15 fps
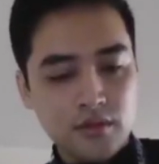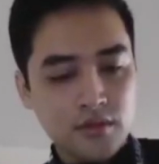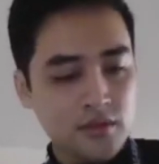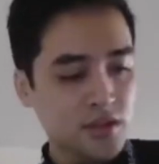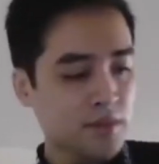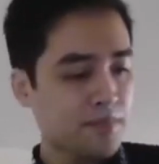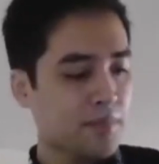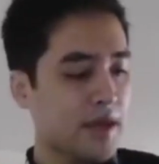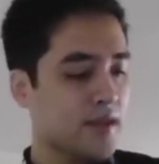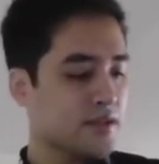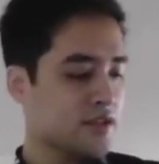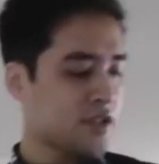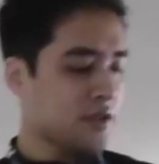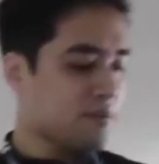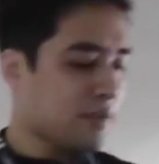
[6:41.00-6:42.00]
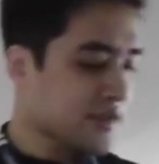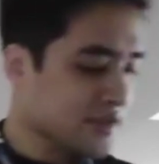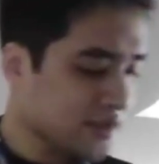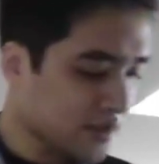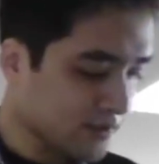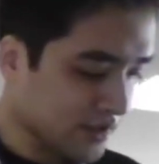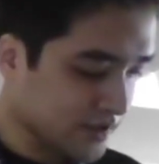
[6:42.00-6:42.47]
sa Pasig
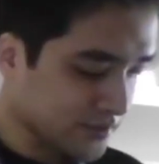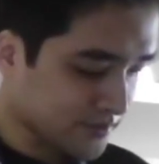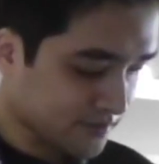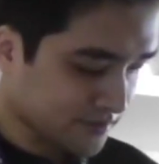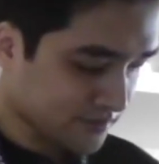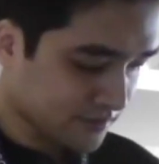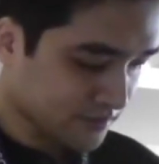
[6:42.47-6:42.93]
Pass naman,